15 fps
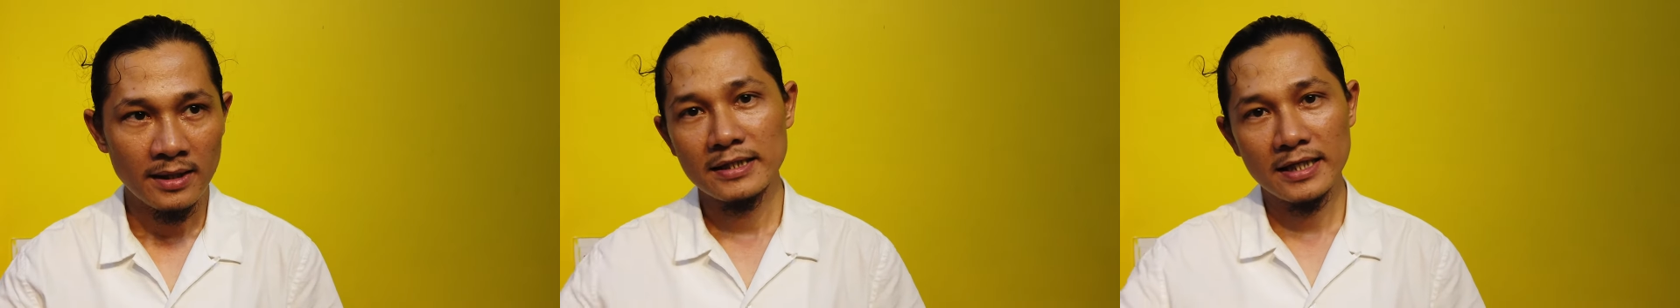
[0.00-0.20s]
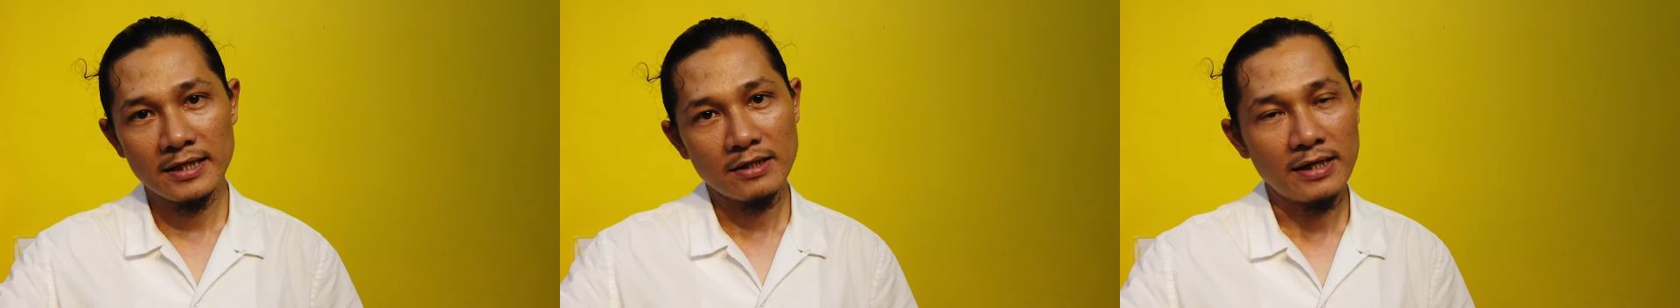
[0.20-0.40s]

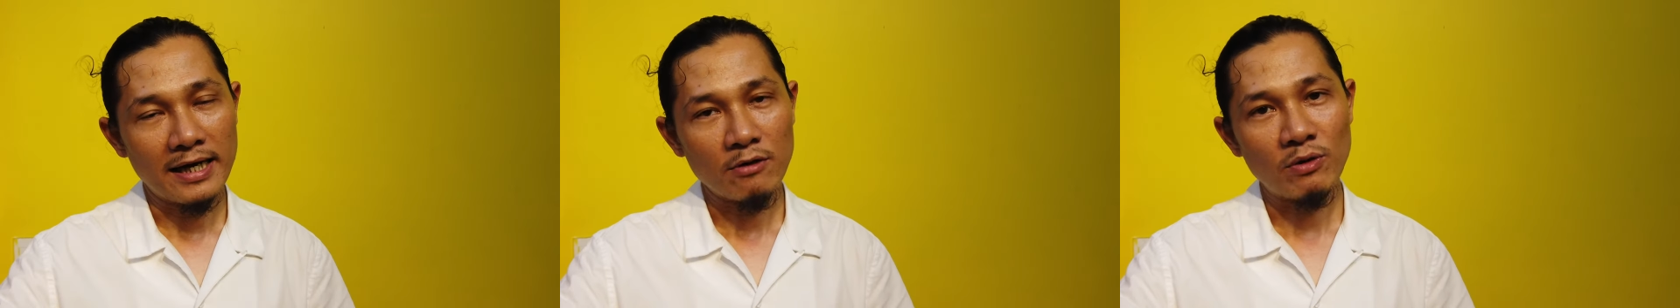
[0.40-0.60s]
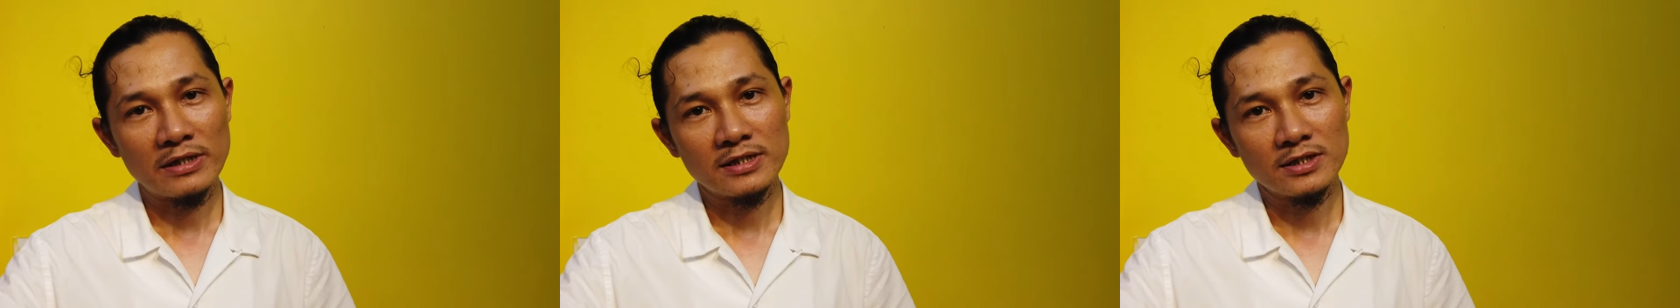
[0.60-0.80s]
khi đã
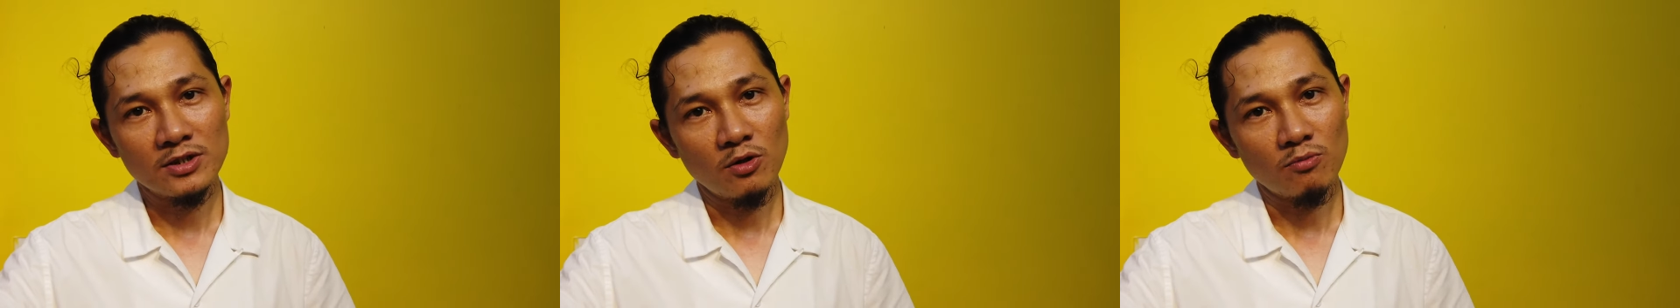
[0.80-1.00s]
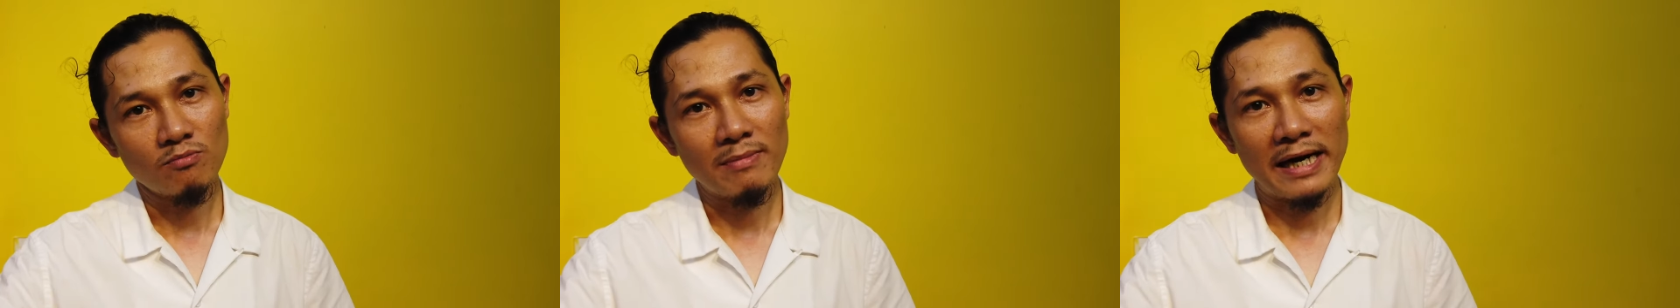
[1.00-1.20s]
qua sử
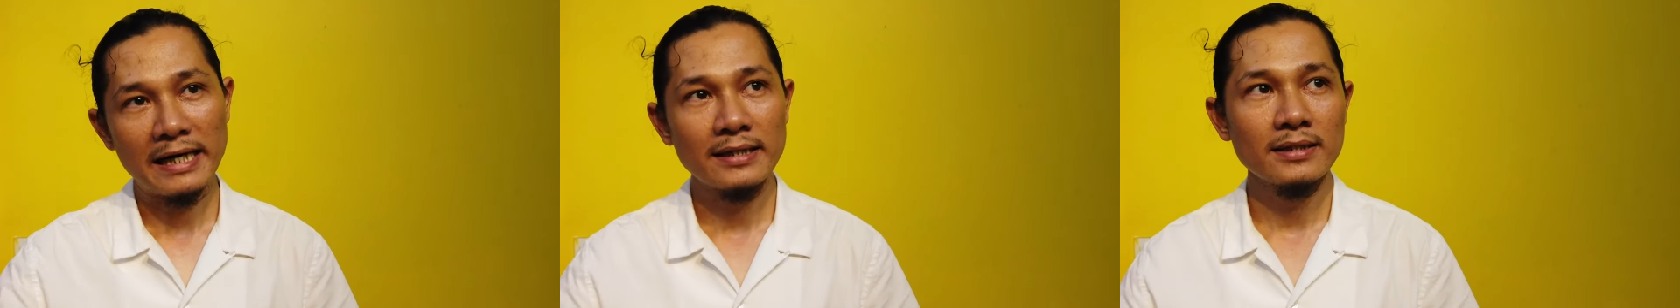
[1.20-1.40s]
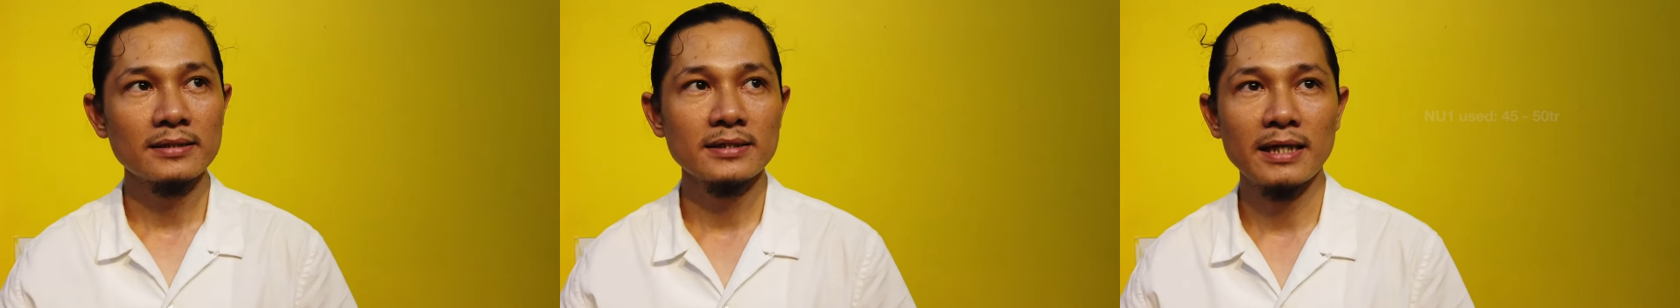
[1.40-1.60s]
dụng
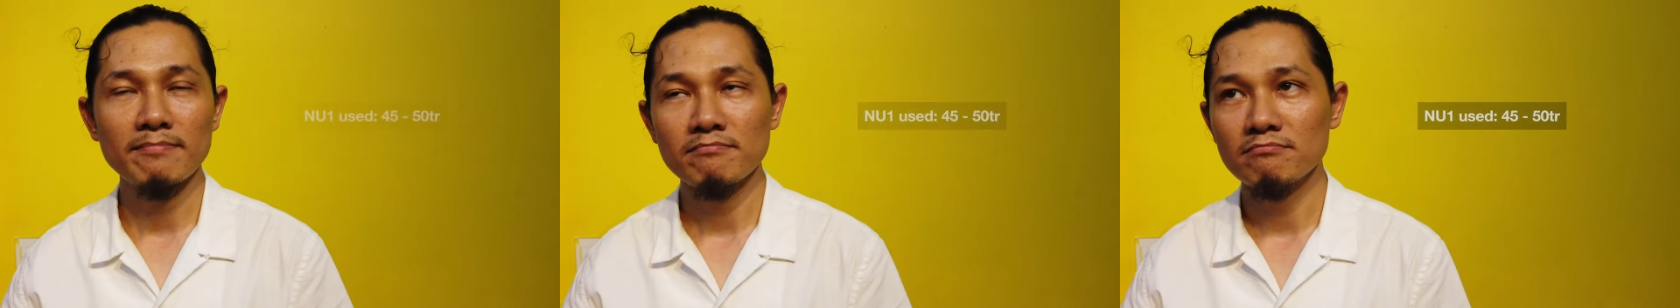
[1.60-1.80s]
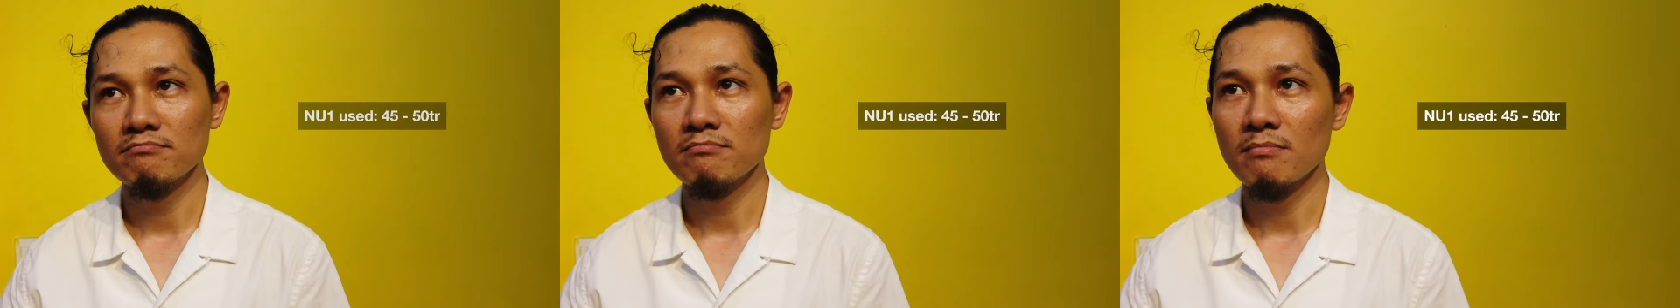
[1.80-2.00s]
bán nó
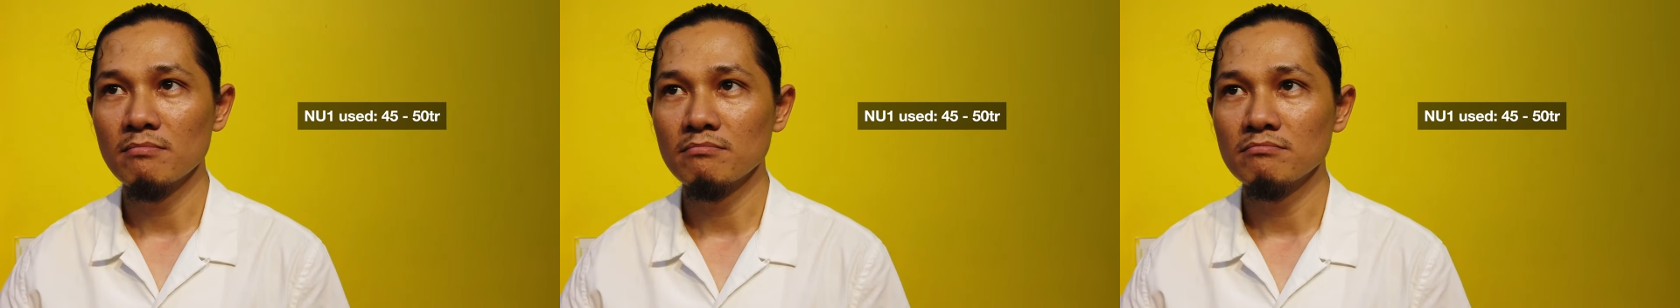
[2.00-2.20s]
tầm